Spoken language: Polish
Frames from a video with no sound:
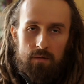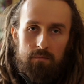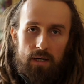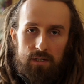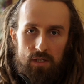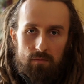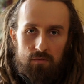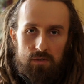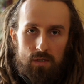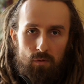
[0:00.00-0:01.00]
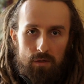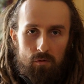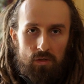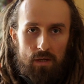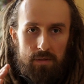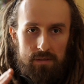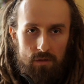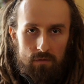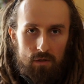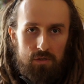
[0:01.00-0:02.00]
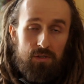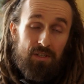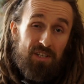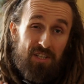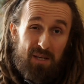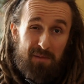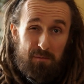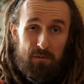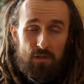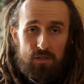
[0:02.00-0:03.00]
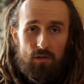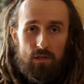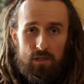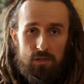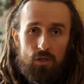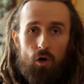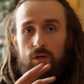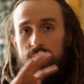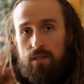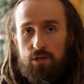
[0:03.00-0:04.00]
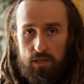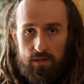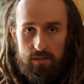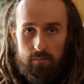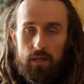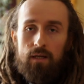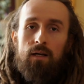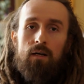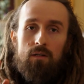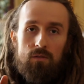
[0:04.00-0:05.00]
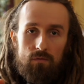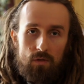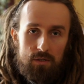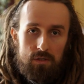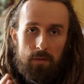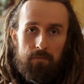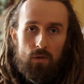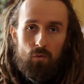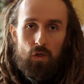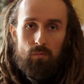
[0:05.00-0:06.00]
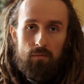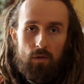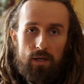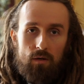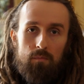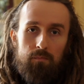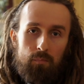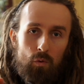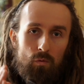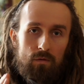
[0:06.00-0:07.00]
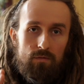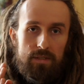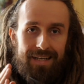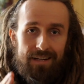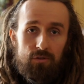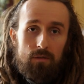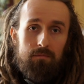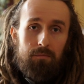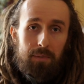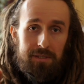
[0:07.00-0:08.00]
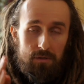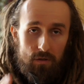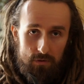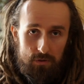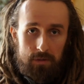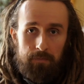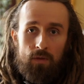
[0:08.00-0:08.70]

Bardziej bym się skłaniał ku tej pestkowości. Jeżeli miałbym właśnie określić holistycznie ten smak, to właśnie ująłbym go jako półwytrawną pestkowość.